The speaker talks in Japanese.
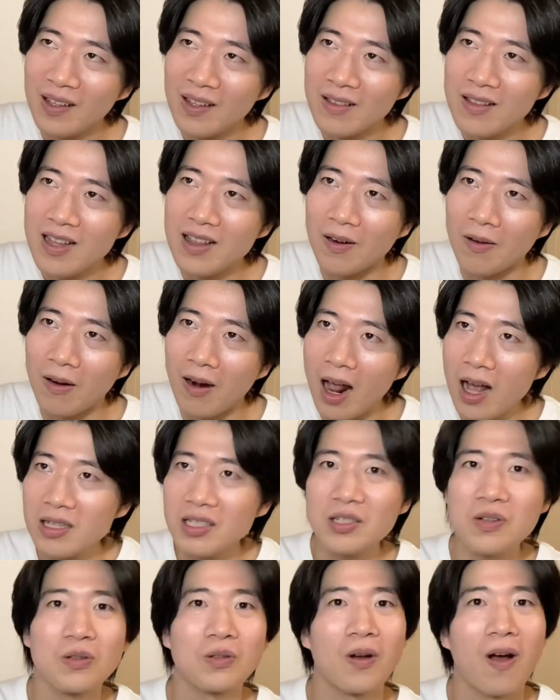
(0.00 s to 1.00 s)
なんだろう、
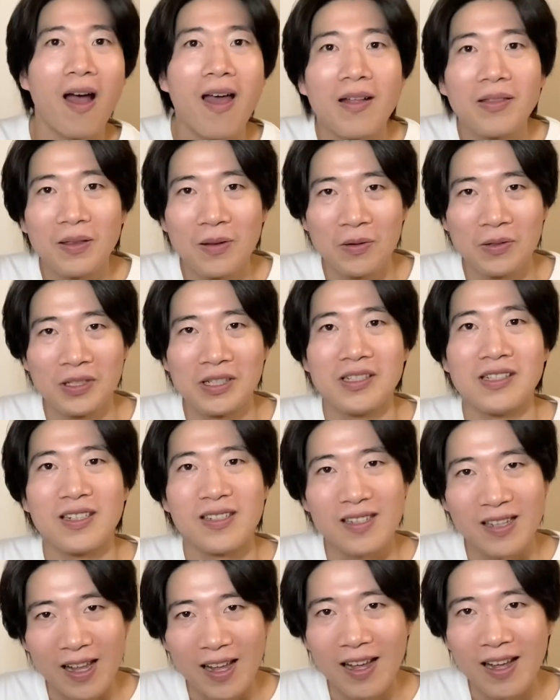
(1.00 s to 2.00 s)
ラジオとかやってほしいで
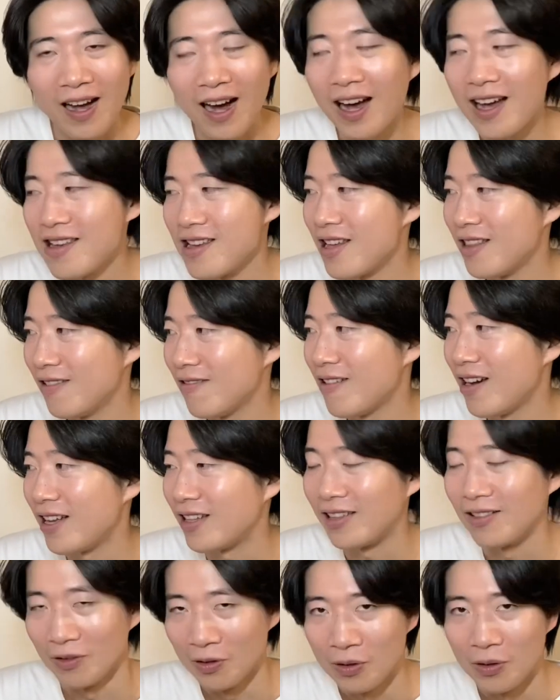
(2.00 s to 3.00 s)
すね。
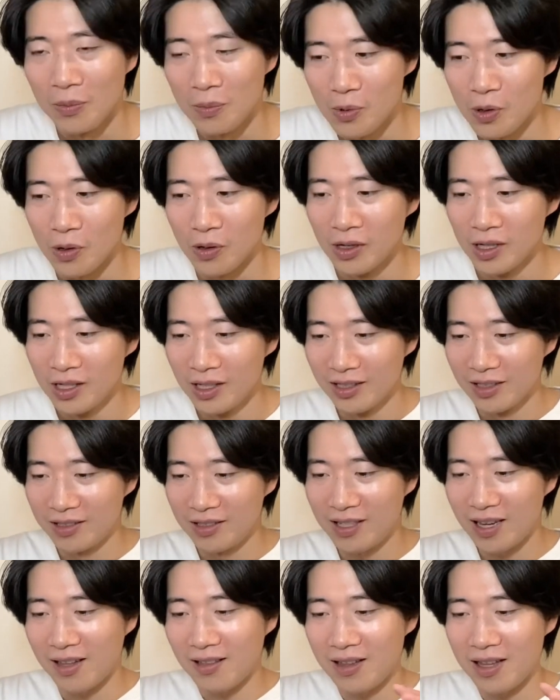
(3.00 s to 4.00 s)
INI のも
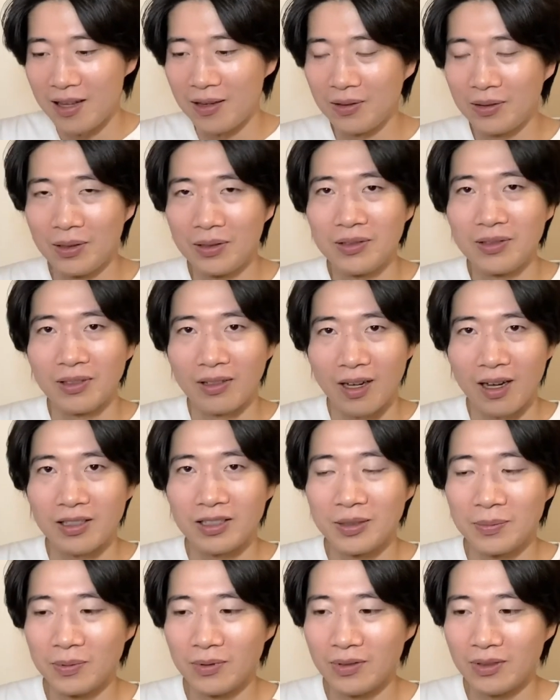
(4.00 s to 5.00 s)
うチャンネルというか、
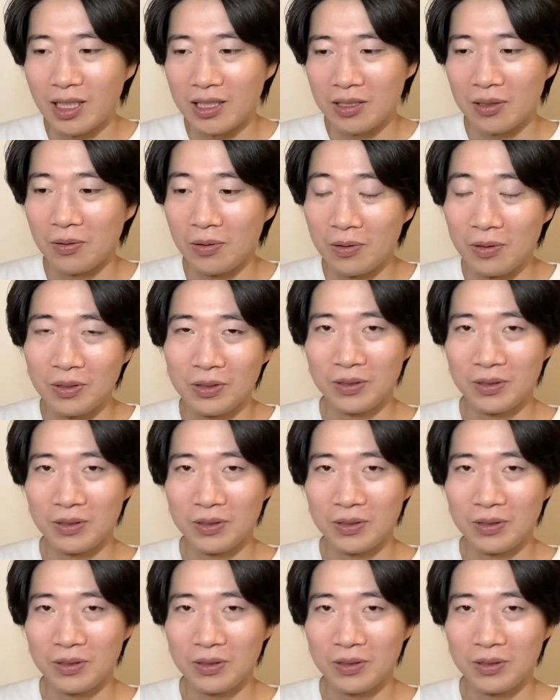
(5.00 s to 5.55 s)
自分たちの放